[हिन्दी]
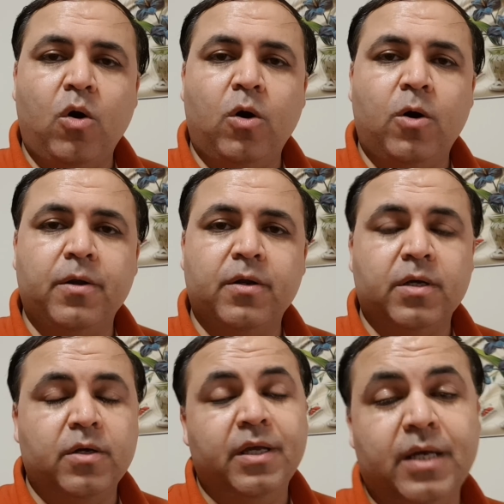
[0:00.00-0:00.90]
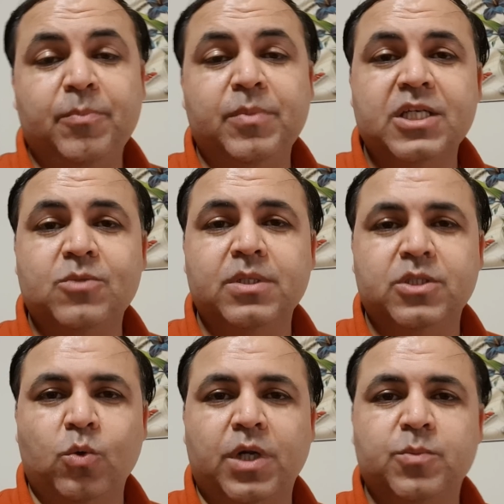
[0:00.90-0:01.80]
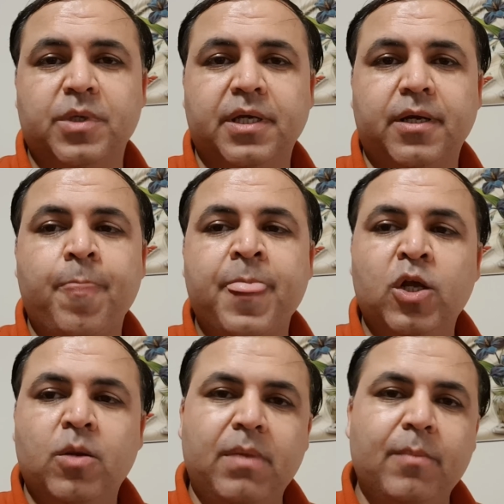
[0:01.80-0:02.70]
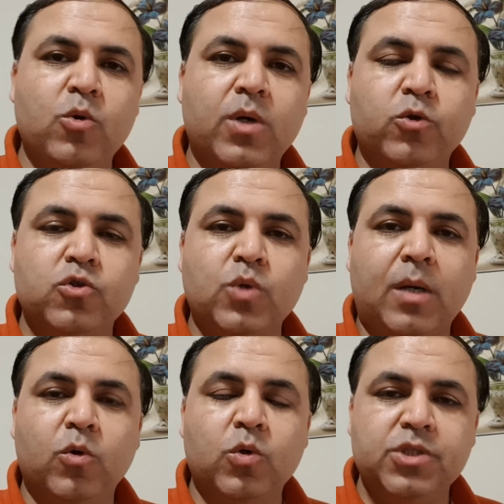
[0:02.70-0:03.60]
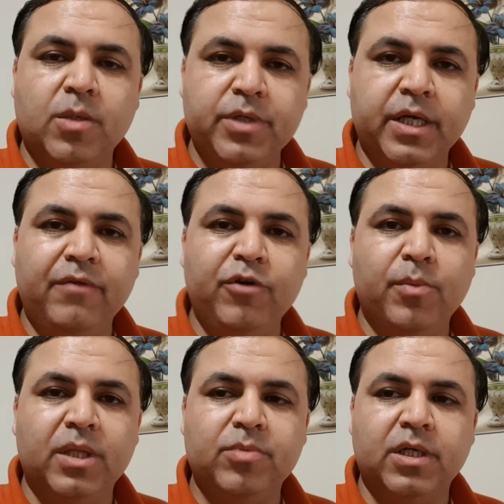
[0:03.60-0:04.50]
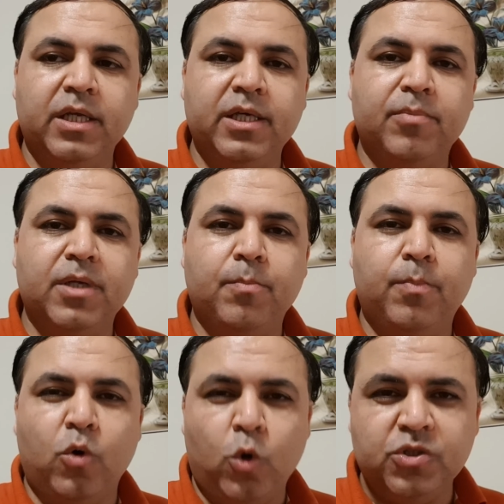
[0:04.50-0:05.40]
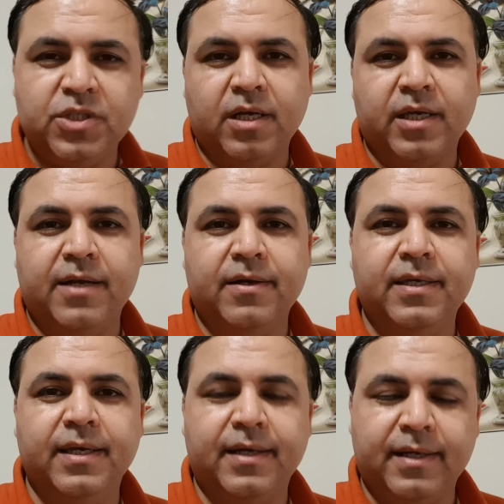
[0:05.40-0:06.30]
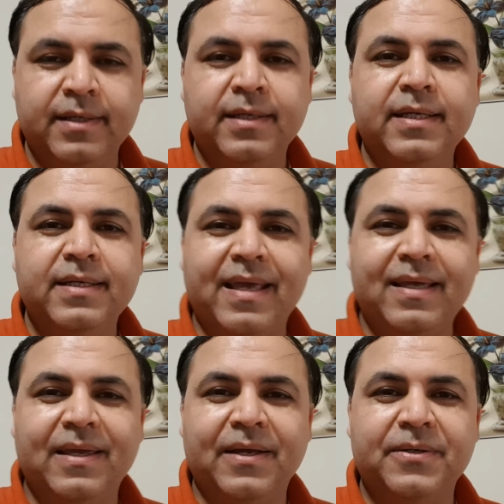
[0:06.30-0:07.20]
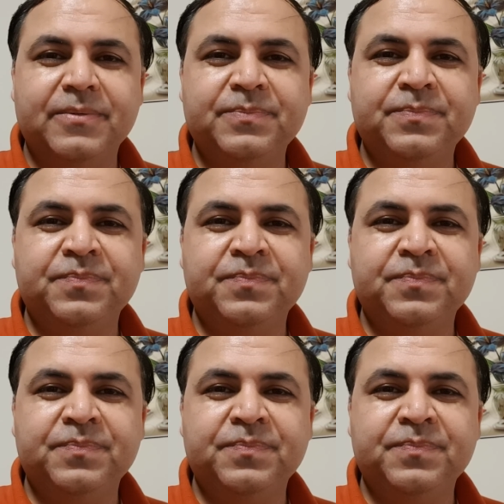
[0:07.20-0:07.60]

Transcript: और अपनी किस्मत जरूर आजमाइएगा मैं मिलूंगा दोस्तों आप लोगों से अपनी अगली वीडियो में तब तक के लिए अपना बहुत सारा ख्याल रखिएगा टेक केयर